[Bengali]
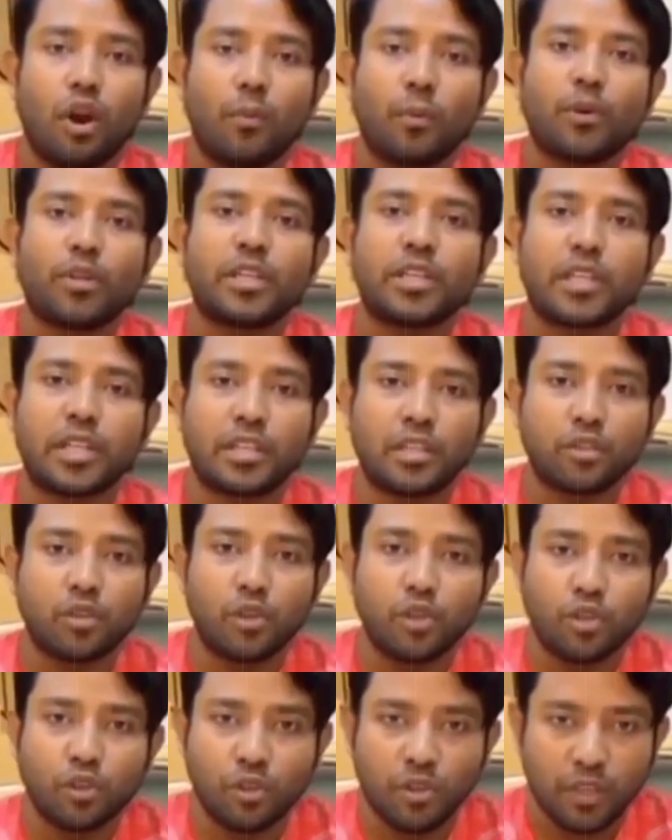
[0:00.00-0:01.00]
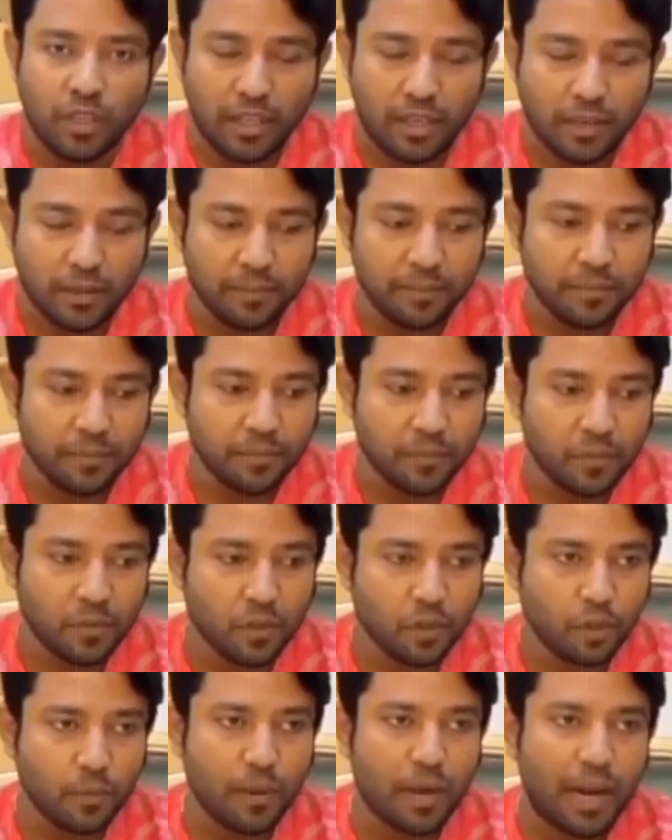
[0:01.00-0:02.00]
অপরাধের সাথে জড়িত কিনা
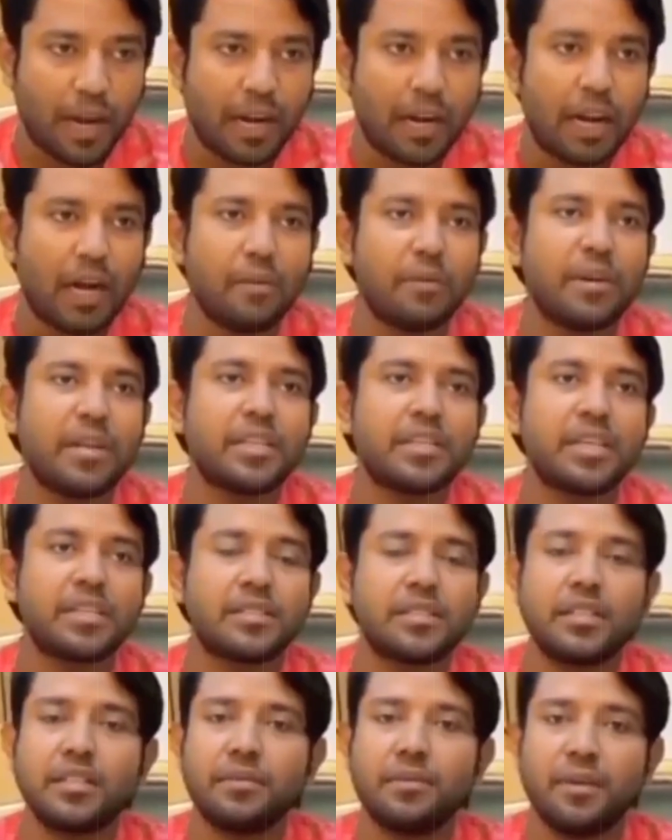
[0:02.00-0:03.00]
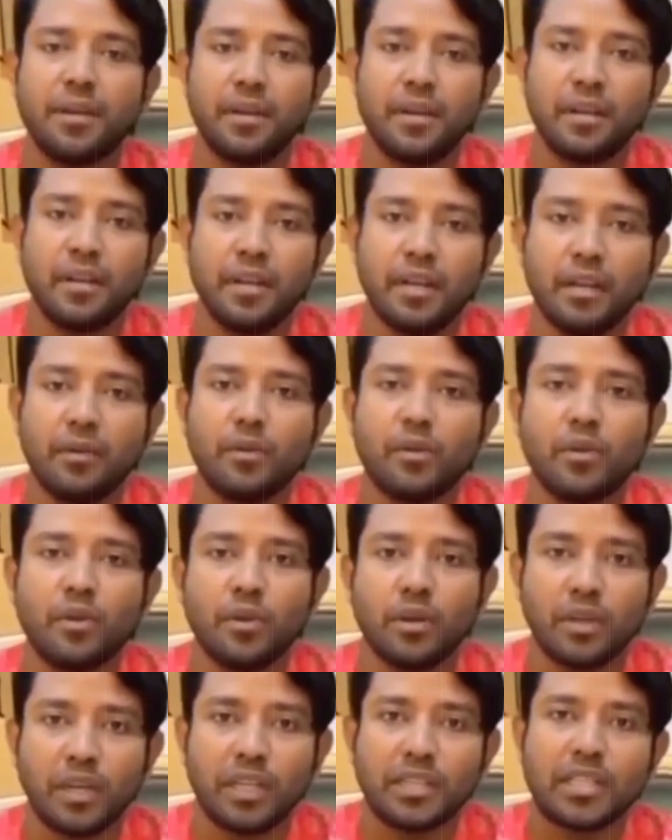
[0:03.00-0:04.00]
তবে আল্লাহ আমাকে শাস্তি দিবেন এবং
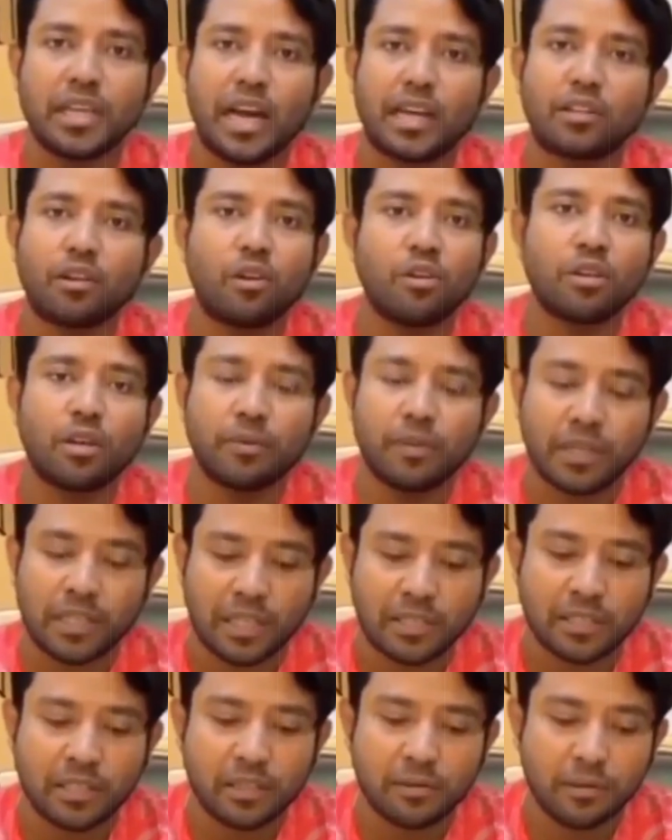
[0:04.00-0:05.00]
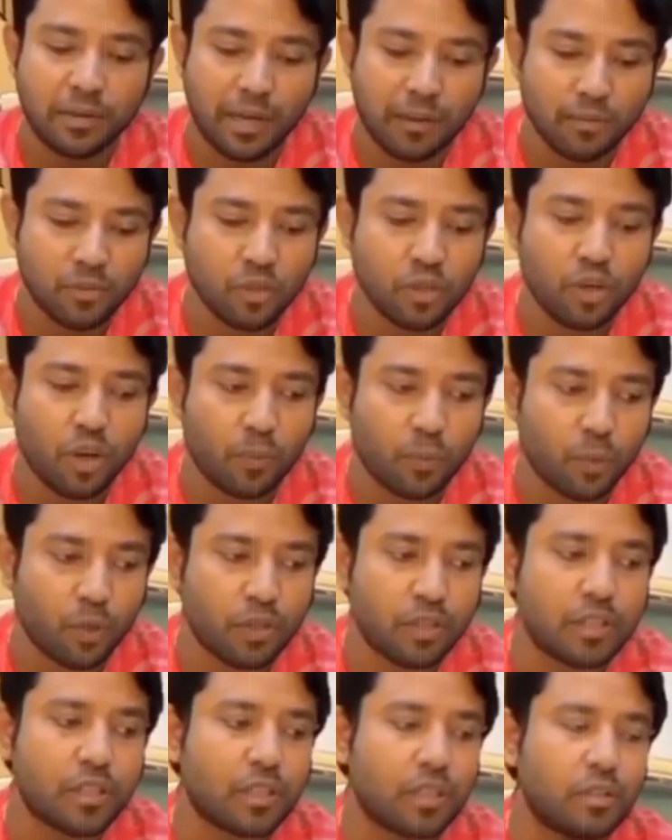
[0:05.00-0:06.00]
নিচে আদালত আমাকে শাস্তি দিবেন আমি যদি
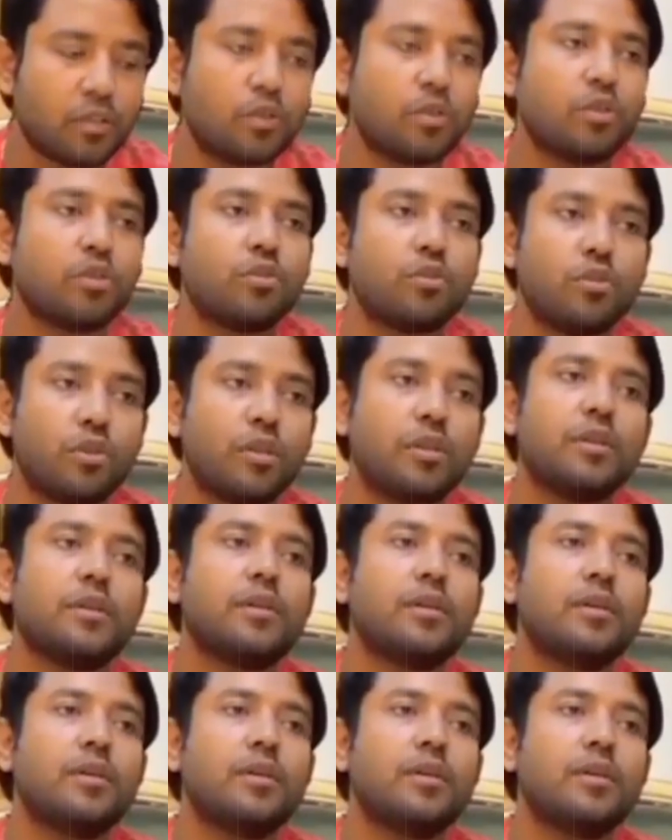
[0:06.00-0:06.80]
অপরাধের সাথে জড়িত হই